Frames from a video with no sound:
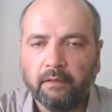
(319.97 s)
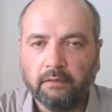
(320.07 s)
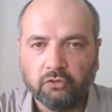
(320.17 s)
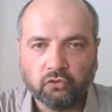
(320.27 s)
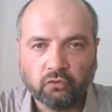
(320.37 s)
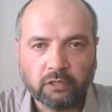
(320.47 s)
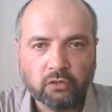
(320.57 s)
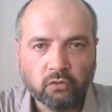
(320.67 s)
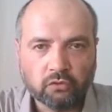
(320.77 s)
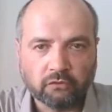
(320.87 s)
Сура
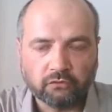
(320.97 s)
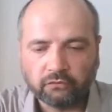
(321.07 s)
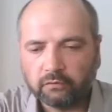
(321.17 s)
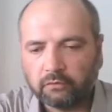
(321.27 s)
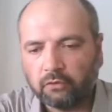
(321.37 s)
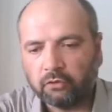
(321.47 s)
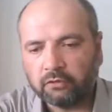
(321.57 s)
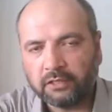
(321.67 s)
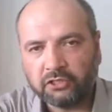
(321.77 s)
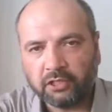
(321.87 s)
Юсуф от
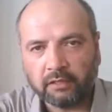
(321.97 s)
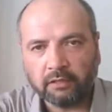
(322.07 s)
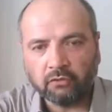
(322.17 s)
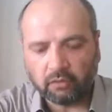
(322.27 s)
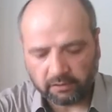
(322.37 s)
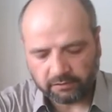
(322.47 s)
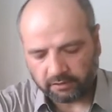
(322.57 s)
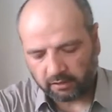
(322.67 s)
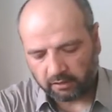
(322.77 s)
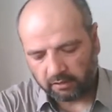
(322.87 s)
начала до
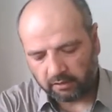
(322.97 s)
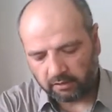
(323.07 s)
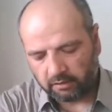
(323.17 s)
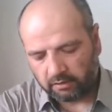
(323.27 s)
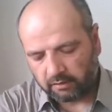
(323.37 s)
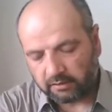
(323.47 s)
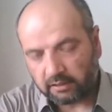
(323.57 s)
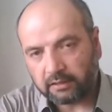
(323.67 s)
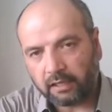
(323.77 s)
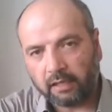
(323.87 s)
конца
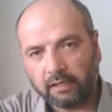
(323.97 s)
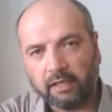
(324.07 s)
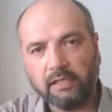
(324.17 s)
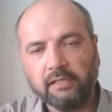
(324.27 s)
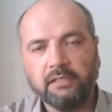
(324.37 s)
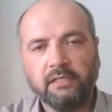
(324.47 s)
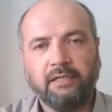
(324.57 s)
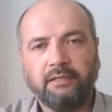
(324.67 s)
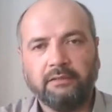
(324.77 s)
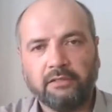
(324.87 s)
центральная идея
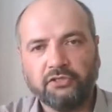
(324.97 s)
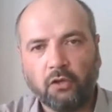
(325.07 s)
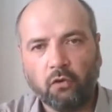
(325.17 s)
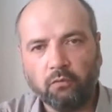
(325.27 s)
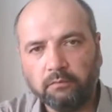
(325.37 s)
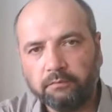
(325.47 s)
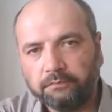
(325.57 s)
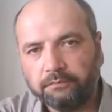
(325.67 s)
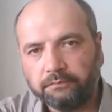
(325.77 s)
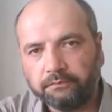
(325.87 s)
это саум
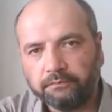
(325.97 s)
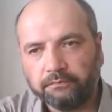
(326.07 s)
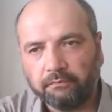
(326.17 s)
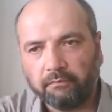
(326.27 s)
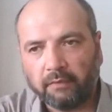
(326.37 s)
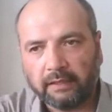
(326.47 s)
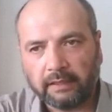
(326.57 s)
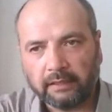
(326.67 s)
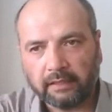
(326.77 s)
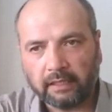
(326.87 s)

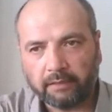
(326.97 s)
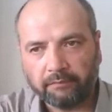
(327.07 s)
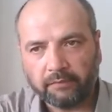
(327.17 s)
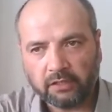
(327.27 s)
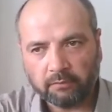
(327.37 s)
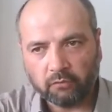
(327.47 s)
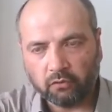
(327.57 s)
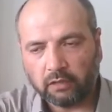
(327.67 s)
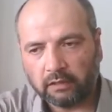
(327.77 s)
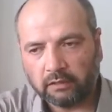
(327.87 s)
когда
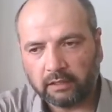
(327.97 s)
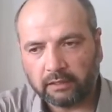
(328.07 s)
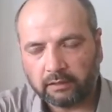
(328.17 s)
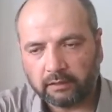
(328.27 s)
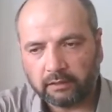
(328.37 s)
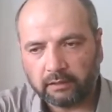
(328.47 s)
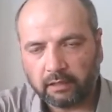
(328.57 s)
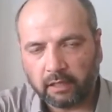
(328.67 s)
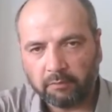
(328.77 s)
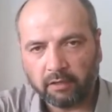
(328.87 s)
ему Аллах а,
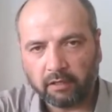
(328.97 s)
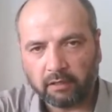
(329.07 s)
обе...